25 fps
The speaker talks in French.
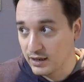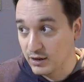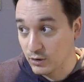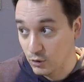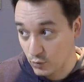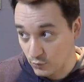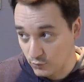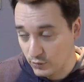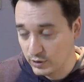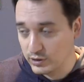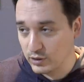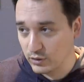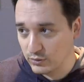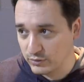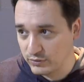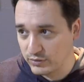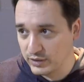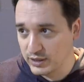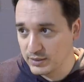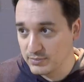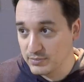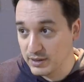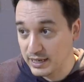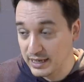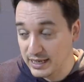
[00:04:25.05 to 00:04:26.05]
qu'on voit dans le
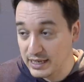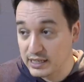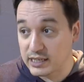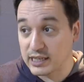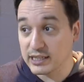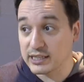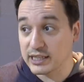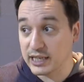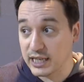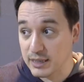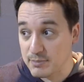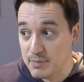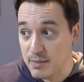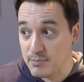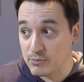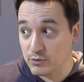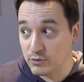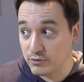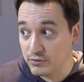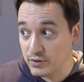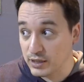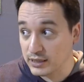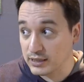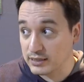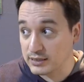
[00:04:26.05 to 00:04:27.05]
film et qui était capable de
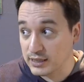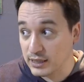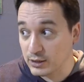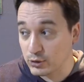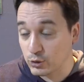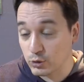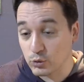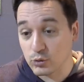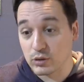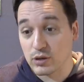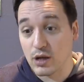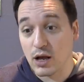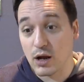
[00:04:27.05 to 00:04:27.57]
faire des tas de trucs